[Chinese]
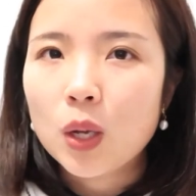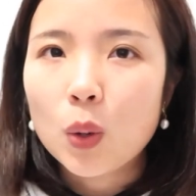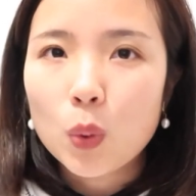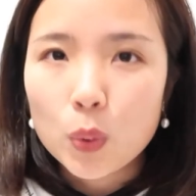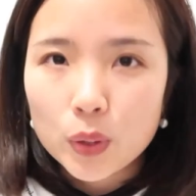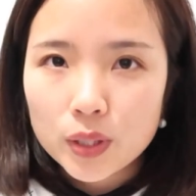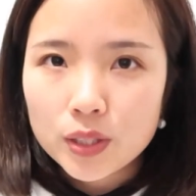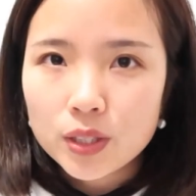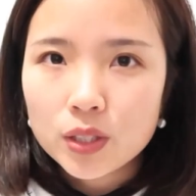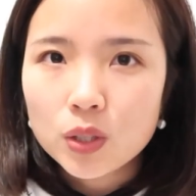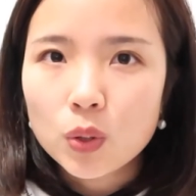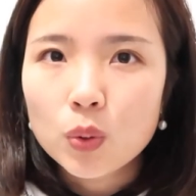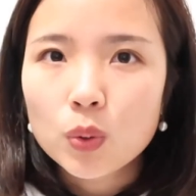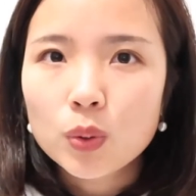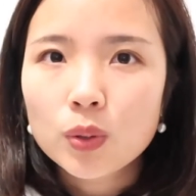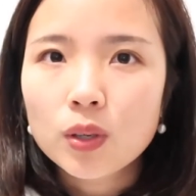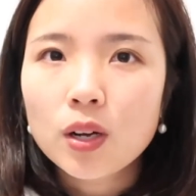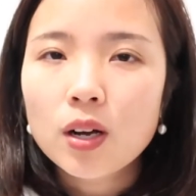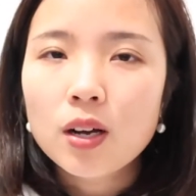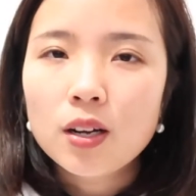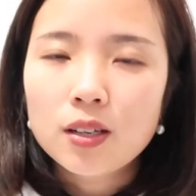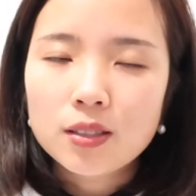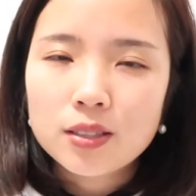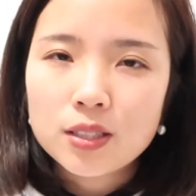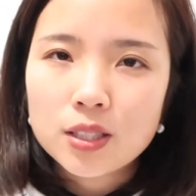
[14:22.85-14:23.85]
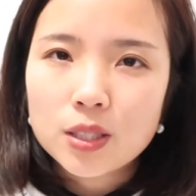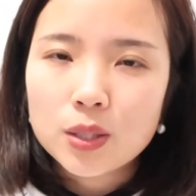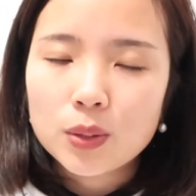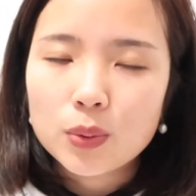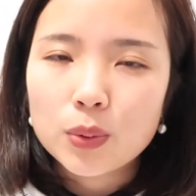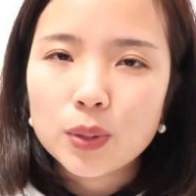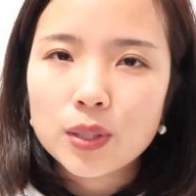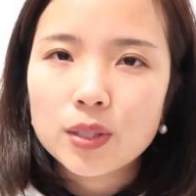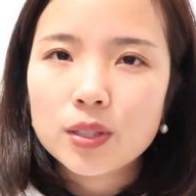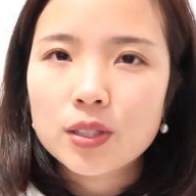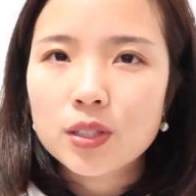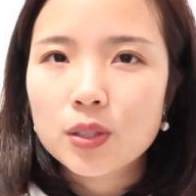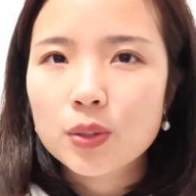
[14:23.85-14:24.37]
回收二次
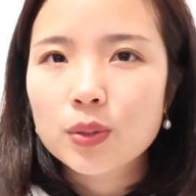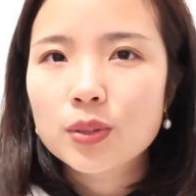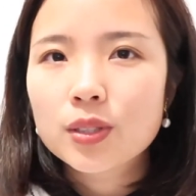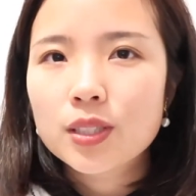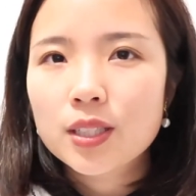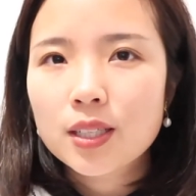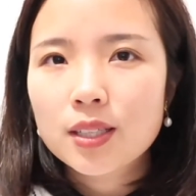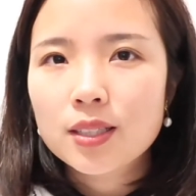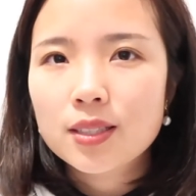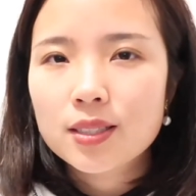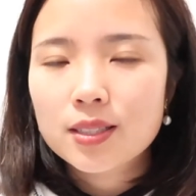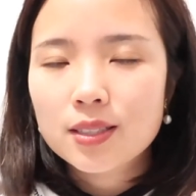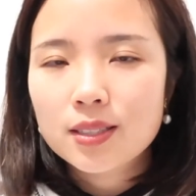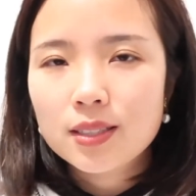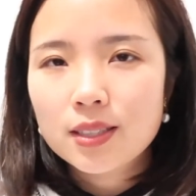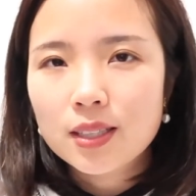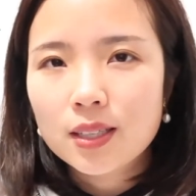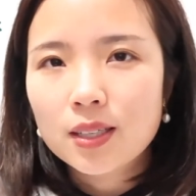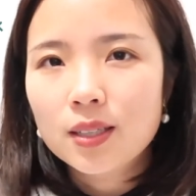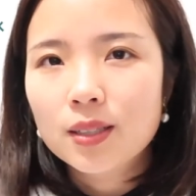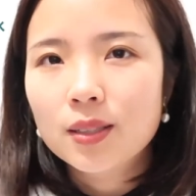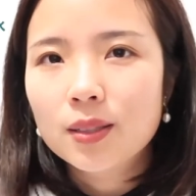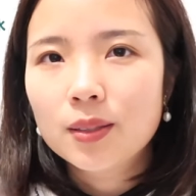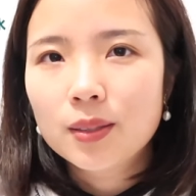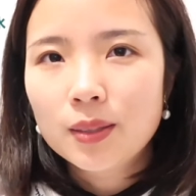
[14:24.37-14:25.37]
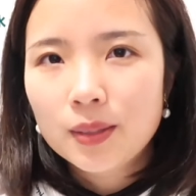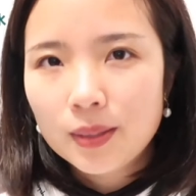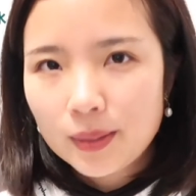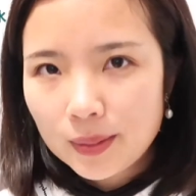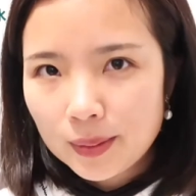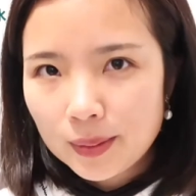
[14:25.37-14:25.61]
回收这样子要